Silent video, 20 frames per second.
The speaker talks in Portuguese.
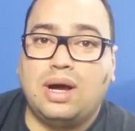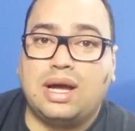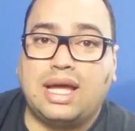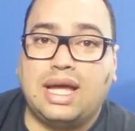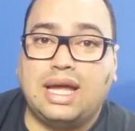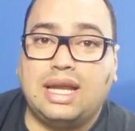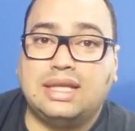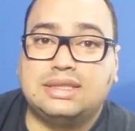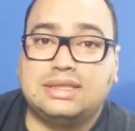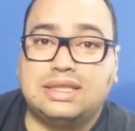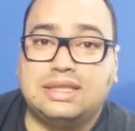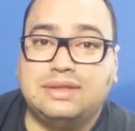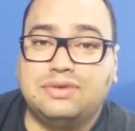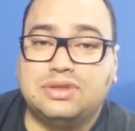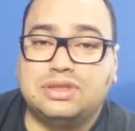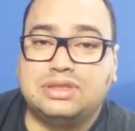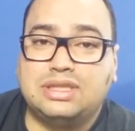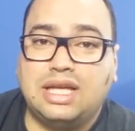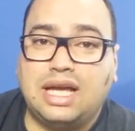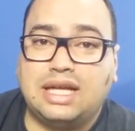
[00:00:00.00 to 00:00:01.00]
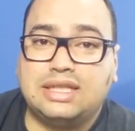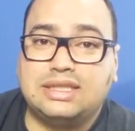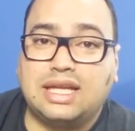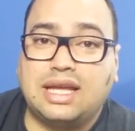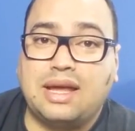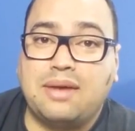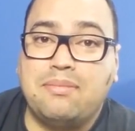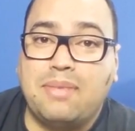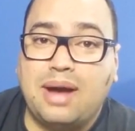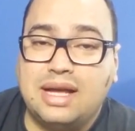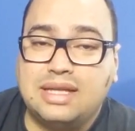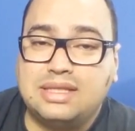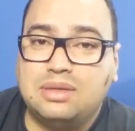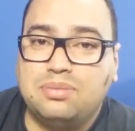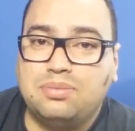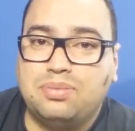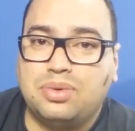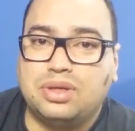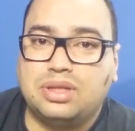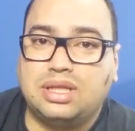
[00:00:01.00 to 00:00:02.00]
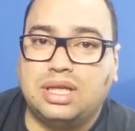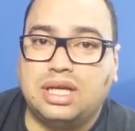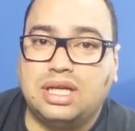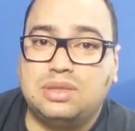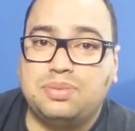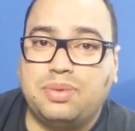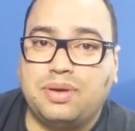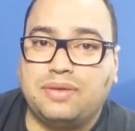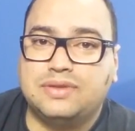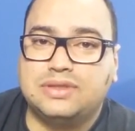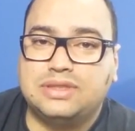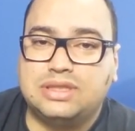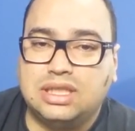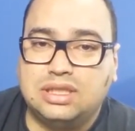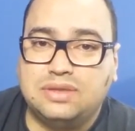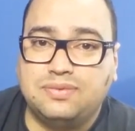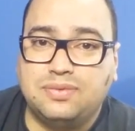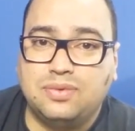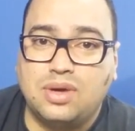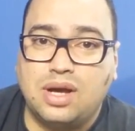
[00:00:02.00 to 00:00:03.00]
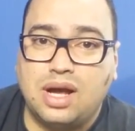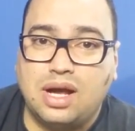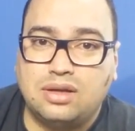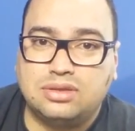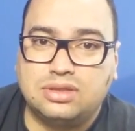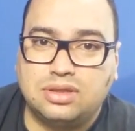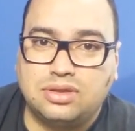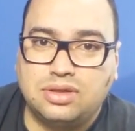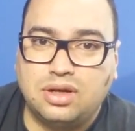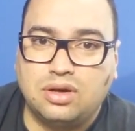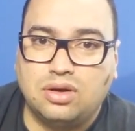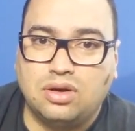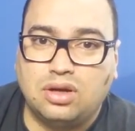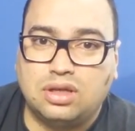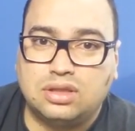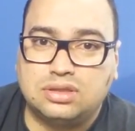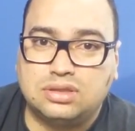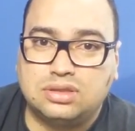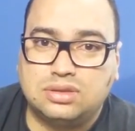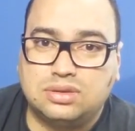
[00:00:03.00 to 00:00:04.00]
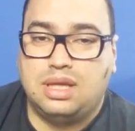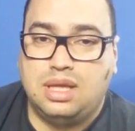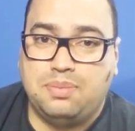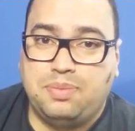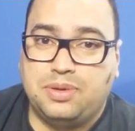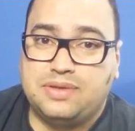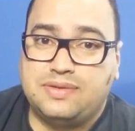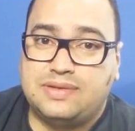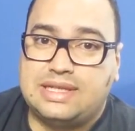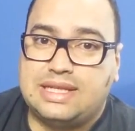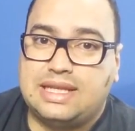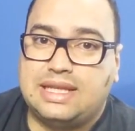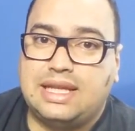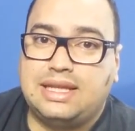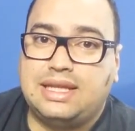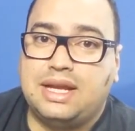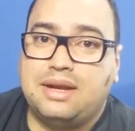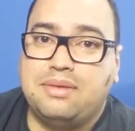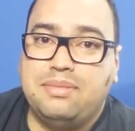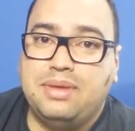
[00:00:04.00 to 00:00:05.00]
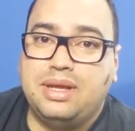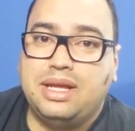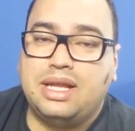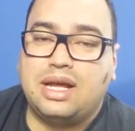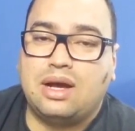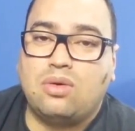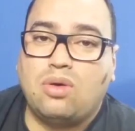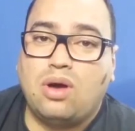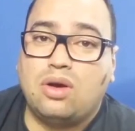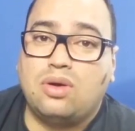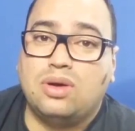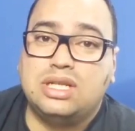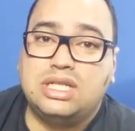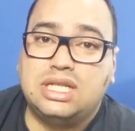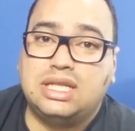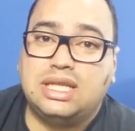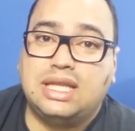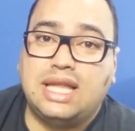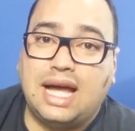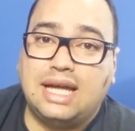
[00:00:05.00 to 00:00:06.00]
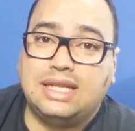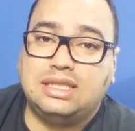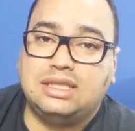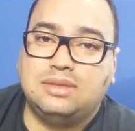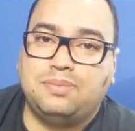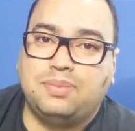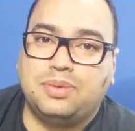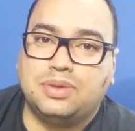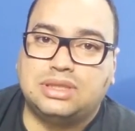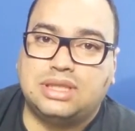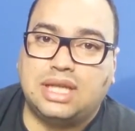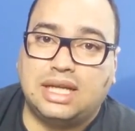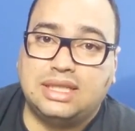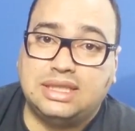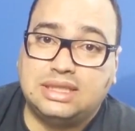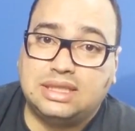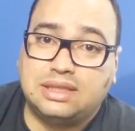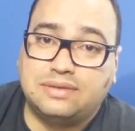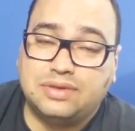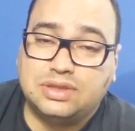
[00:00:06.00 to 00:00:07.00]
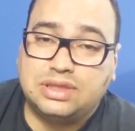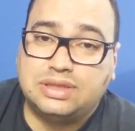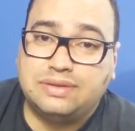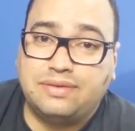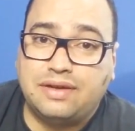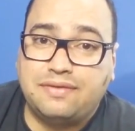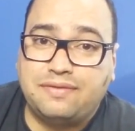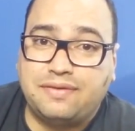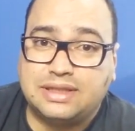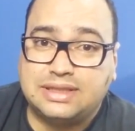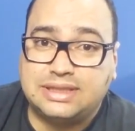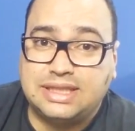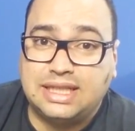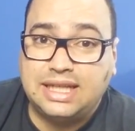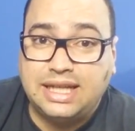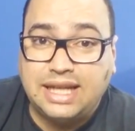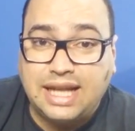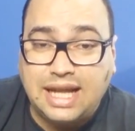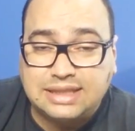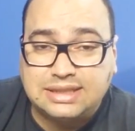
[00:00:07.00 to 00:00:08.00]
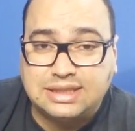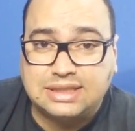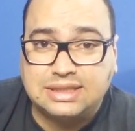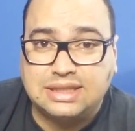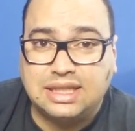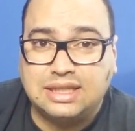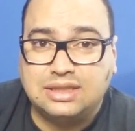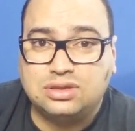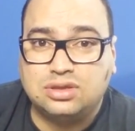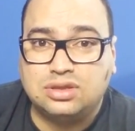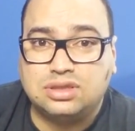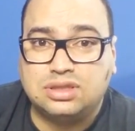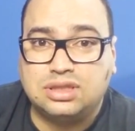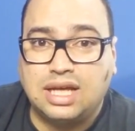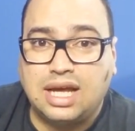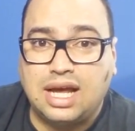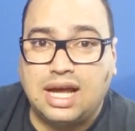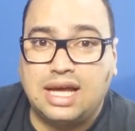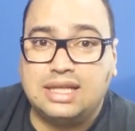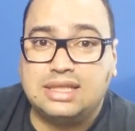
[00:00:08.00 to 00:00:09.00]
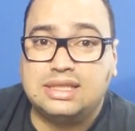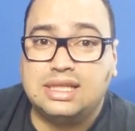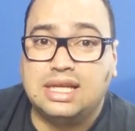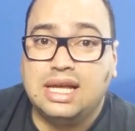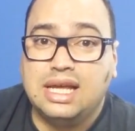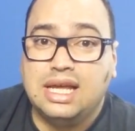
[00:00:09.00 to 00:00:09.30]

aquelas que você acha que é mais importante para você divulgar o seu negócio. Depois você determina qual a quantidade de postagens que você vai fazer nessas redes sociais